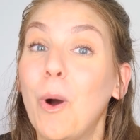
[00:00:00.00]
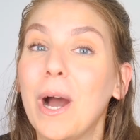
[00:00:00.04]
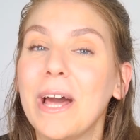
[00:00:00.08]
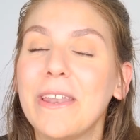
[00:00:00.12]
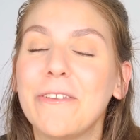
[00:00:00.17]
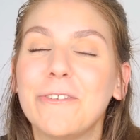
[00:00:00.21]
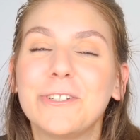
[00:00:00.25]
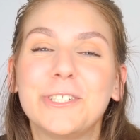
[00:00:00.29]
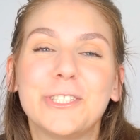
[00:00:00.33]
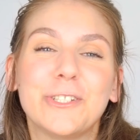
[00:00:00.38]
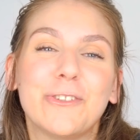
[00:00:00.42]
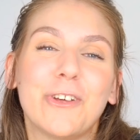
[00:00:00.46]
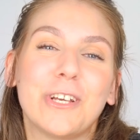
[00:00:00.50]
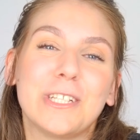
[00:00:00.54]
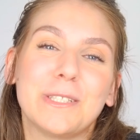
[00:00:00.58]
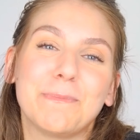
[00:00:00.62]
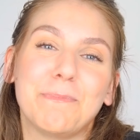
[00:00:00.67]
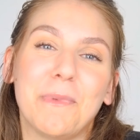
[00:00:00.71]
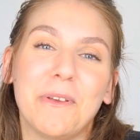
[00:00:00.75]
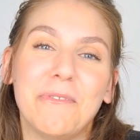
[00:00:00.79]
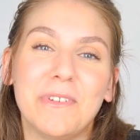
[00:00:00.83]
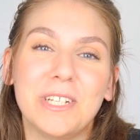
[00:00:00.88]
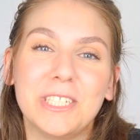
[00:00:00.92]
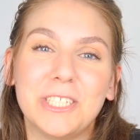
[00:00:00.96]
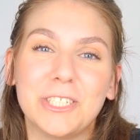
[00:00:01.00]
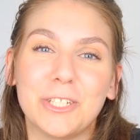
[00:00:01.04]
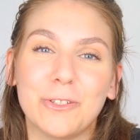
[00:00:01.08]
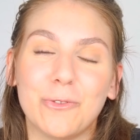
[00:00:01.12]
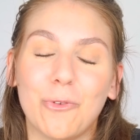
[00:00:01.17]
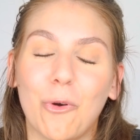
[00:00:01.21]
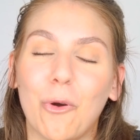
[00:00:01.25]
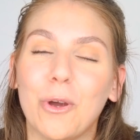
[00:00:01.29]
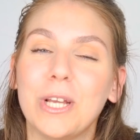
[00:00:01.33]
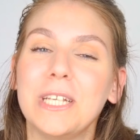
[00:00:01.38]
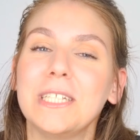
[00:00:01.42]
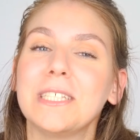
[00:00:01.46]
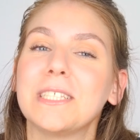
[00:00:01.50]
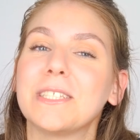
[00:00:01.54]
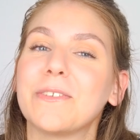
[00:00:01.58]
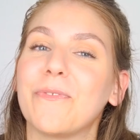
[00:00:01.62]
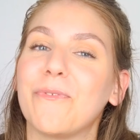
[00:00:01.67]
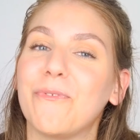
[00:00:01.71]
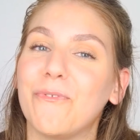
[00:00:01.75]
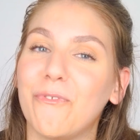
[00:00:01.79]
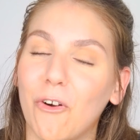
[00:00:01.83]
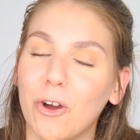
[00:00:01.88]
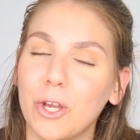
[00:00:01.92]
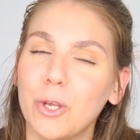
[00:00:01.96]
O ano de
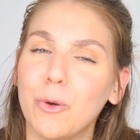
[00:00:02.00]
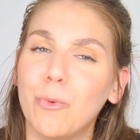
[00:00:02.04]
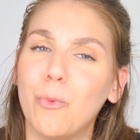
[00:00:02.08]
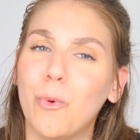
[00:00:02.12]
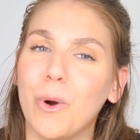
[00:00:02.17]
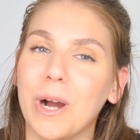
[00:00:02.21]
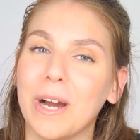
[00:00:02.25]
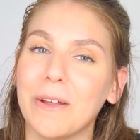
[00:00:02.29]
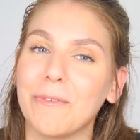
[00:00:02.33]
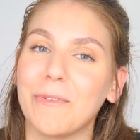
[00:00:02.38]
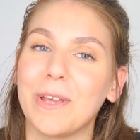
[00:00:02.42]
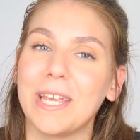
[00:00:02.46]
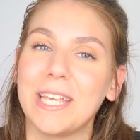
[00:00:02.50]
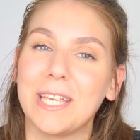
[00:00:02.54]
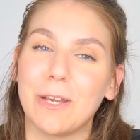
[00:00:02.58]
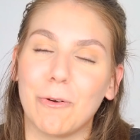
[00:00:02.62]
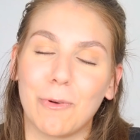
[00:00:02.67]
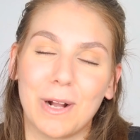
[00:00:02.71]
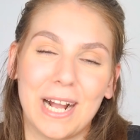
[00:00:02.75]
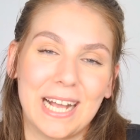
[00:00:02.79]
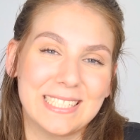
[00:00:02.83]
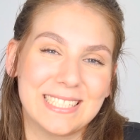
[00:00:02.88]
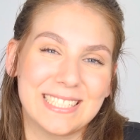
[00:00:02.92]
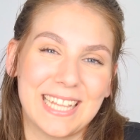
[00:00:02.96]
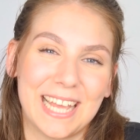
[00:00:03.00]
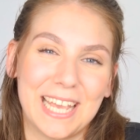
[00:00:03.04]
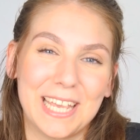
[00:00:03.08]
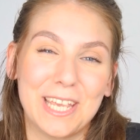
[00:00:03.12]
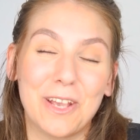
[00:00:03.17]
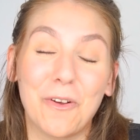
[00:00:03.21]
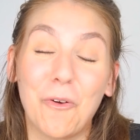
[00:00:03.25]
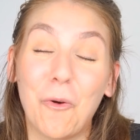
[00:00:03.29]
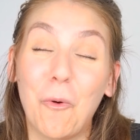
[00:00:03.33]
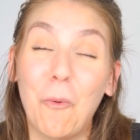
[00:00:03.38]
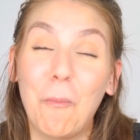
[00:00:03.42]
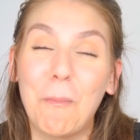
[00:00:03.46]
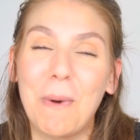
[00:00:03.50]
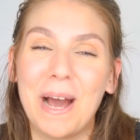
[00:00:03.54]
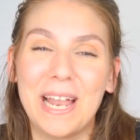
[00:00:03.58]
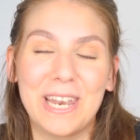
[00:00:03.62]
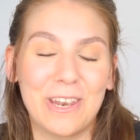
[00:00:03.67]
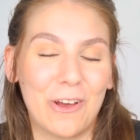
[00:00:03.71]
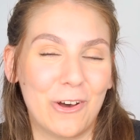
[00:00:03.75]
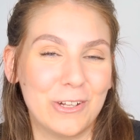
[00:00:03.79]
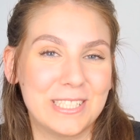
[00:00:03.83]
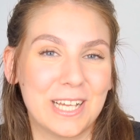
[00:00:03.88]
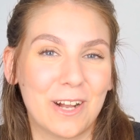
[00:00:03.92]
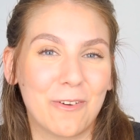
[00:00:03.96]
2022 foi um ano em que eu gastei
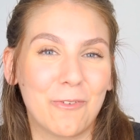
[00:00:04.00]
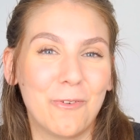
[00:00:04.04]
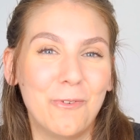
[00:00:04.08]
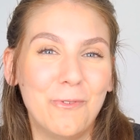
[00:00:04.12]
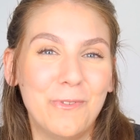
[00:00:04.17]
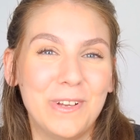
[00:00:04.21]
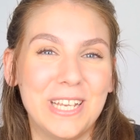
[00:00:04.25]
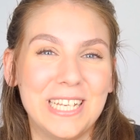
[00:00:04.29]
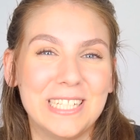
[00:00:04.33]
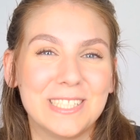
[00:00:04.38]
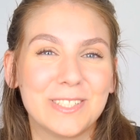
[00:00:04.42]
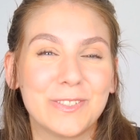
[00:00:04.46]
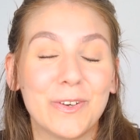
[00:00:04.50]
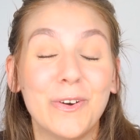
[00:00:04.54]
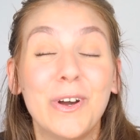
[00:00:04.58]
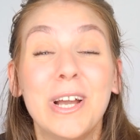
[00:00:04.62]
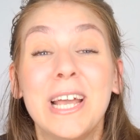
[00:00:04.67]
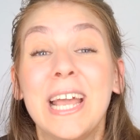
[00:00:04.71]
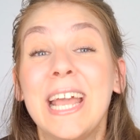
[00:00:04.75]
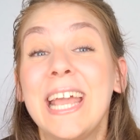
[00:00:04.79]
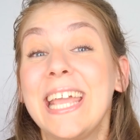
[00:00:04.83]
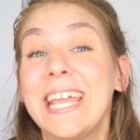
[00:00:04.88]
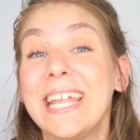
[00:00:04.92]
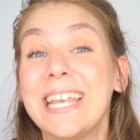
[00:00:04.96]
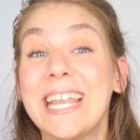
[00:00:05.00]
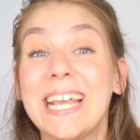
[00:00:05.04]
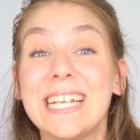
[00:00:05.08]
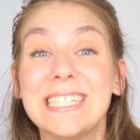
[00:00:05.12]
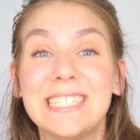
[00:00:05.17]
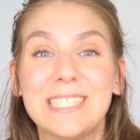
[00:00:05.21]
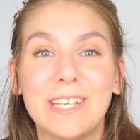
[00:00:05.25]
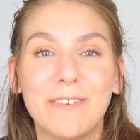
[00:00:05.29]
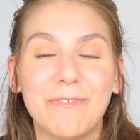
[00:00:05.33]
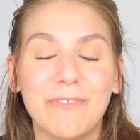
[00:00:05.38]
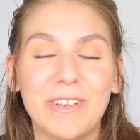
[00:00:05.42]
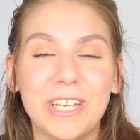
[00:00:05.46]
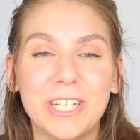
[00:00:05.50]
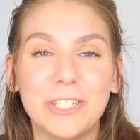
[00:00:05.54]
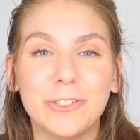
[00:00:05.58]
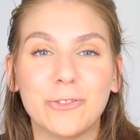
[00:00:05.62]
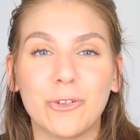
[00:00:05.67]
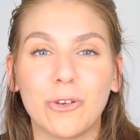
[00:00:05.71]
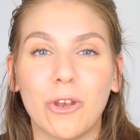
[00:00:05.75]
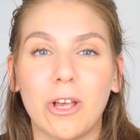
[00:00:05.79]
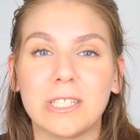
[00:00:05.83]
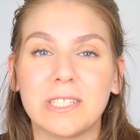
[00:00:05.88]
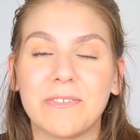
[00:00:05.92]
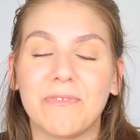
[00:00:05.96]
uma nota com isso, e nesse
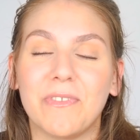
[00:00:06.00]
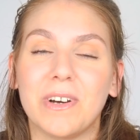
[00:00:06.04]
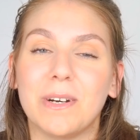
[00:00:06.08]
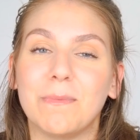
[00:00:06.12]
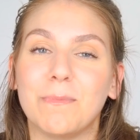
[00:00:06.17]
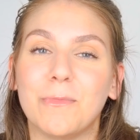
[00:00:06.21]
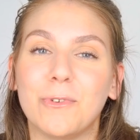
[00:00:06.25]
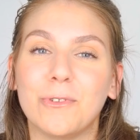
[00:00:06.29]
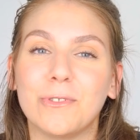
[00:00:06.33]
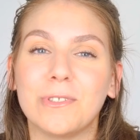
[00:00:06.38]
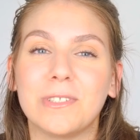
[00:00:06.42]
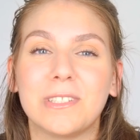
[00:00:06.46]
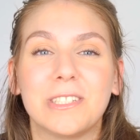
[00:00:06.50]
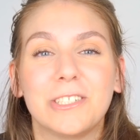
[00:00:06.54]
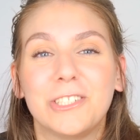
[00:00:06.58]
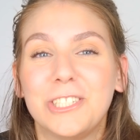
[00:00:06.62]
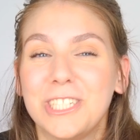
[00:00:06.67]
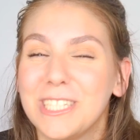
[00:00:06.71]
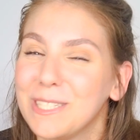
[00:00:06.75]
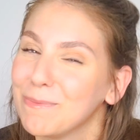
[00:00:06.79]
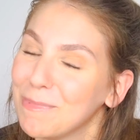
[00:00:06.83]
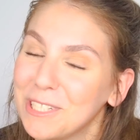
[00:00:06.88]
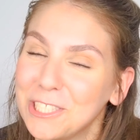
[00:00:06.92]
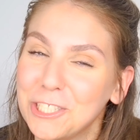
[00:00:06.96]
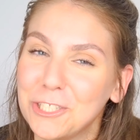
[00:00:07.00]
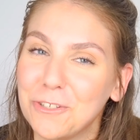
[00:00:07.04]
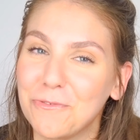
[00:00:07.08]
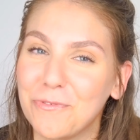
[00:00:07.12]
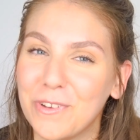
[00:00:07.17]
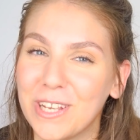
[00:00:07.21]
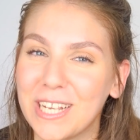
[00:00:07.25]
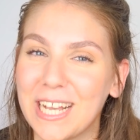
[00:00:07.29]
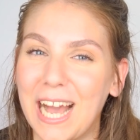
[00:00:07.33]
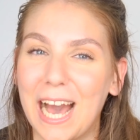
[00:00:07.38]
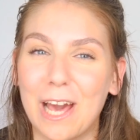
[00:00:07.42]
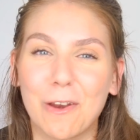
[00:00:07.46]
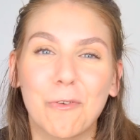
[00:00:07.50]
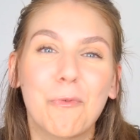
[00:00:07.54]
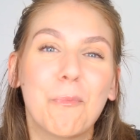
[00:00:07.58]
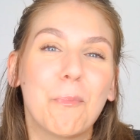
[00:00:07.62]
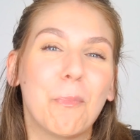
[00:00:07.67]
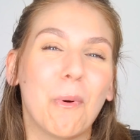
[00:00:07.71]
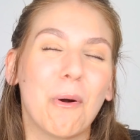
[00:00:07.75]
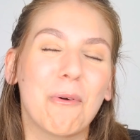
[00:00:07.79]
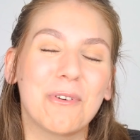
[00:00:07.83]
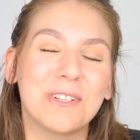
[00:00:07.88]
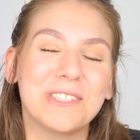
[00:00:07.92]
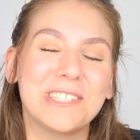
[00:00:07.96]
vídeo nós vamos desmistificar
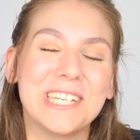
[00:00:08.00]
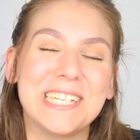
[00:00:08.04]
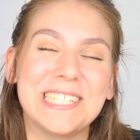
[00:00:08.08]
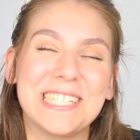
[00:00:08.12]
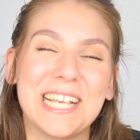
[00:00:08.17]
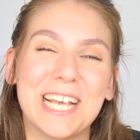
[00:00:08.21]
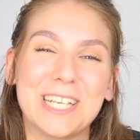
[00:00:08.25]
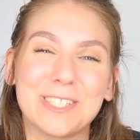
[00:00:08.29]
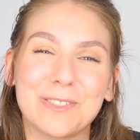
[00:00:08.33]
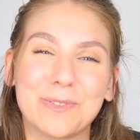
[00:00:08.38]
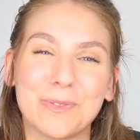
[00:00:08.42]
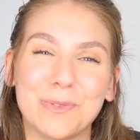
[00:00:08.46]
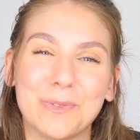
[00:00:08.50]
um pouco desse